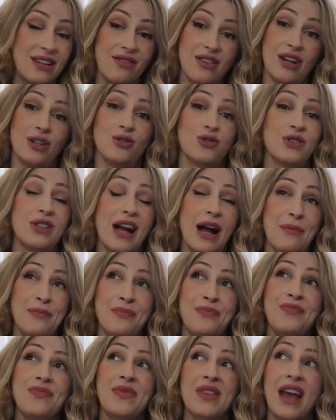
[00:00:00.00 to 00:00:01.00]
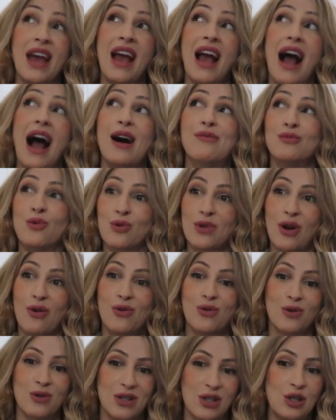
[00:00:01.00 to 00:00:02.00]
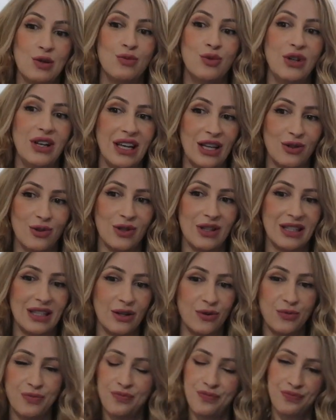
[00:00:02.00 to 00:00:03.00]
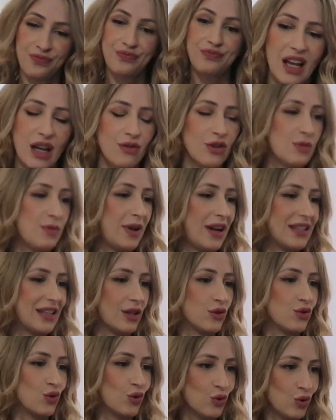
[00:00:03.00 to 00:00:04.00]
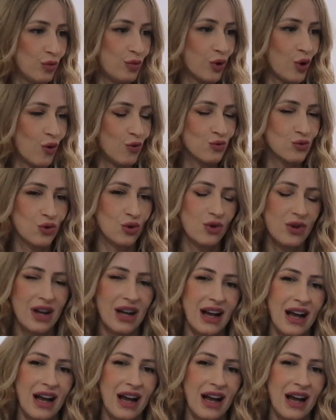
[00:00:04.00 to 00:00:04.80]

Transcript: que vai ajudar a montar o closet bonito. Então, eu vou esperar tá tudo pronto,